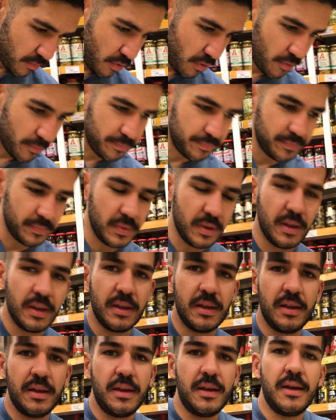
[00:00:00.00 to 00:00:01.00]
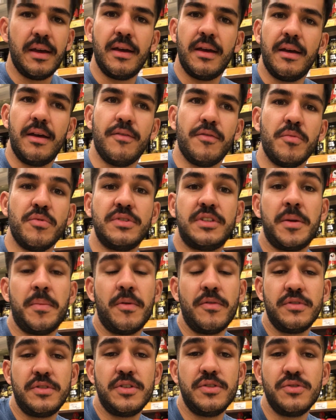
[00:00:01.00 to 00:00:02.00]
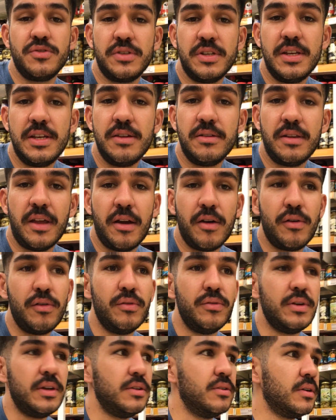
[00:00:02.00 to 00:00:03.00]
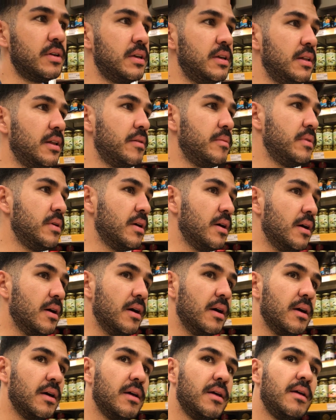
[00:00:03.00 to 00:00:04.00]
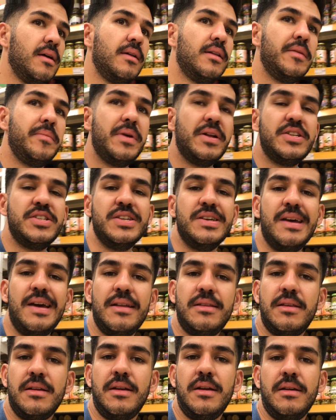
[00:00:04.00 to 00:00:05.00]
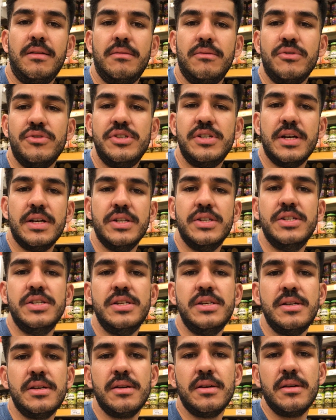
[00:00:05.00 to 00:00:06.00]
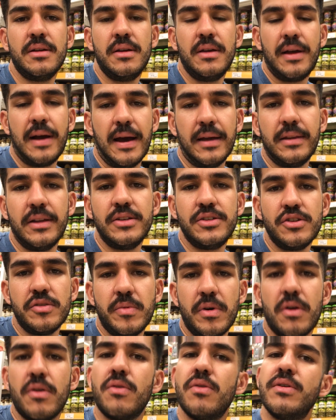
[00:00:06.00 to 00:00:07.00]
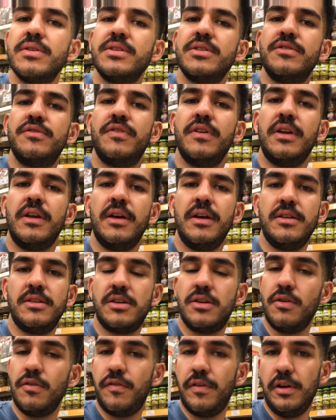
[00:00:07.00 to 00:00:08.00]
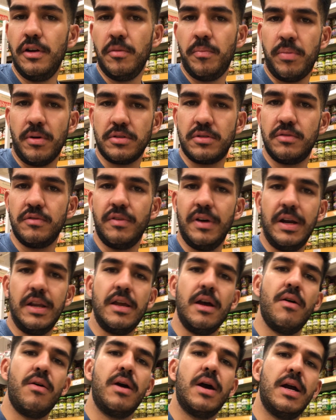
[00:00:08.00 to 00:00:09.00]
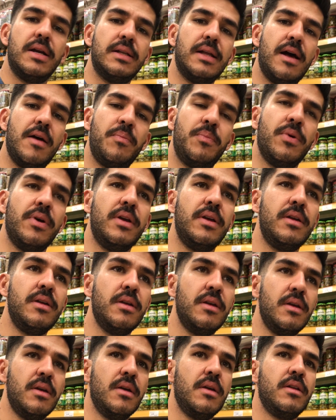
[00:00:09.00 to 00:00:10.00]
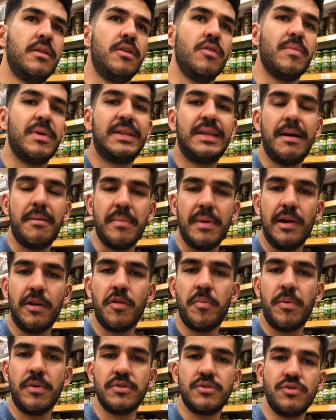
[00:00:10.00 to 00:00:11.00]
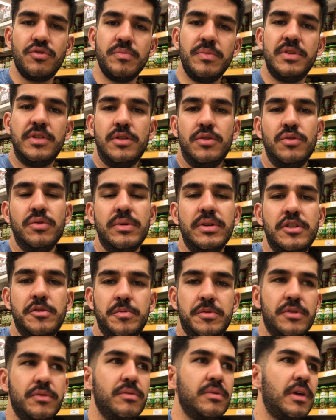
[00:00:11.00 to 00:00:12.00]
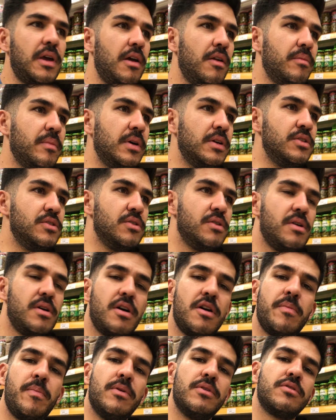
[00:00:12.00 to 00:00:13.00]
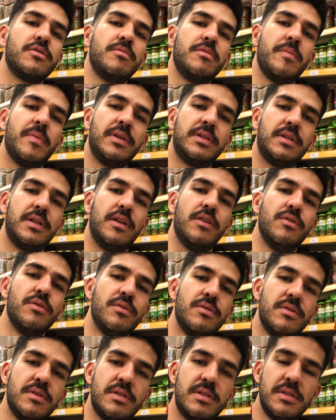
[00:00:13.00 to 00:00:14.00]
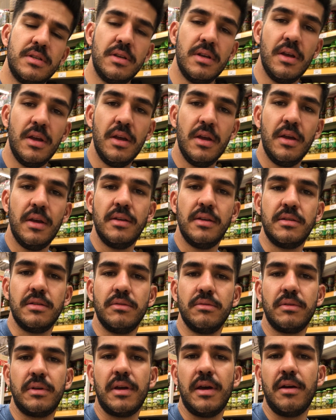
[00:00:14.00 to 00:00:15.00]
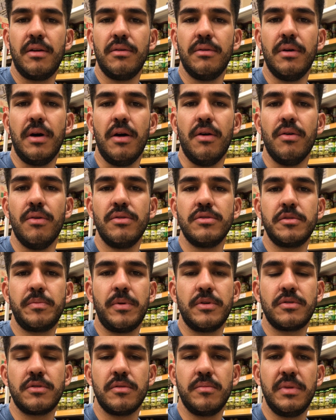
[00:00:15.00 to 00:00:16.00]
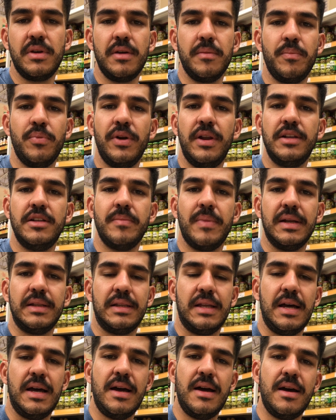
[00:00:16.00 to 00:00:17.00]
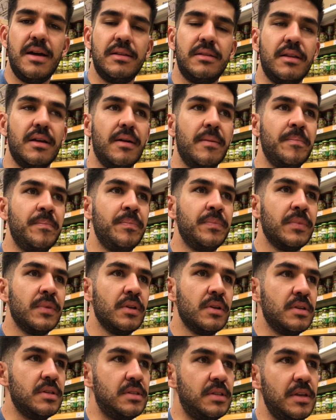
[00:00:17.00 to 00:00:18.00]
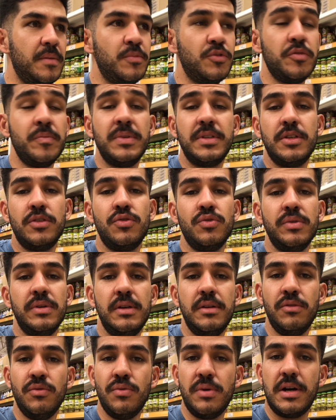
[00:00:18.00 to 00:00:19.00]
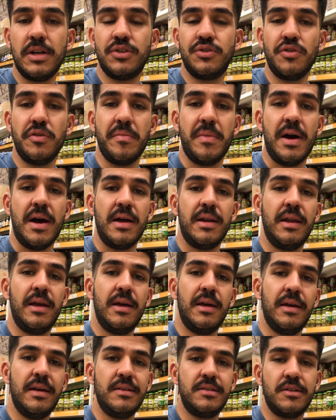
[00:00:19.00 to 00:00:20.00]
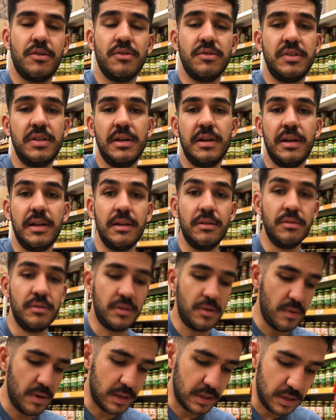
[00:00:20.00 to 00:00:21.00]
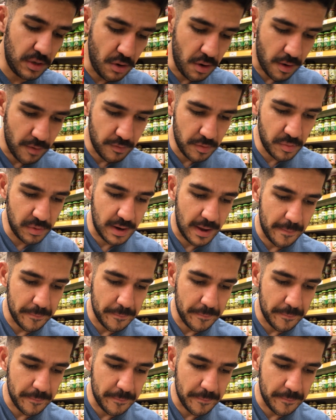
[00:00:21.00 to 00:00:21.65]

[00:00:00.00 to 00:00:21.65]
Bom, é, vou mostrar para vocês o que está incluído aqui na minha na minha dieta, né? No dia a dia. Cada dia é uma coisa diferente. Que nem eu falei, eu posso variar o cardápio aí ter uma tabela que eu posso substituir. Tipo, se eu não quero mandioca, eu posso comer batata doce. Se eu não quero arroz, eu posso comer purê de batata. Sempre substituir, nunca somar, né? Esse é o segredo. Então aqui, ó, vamos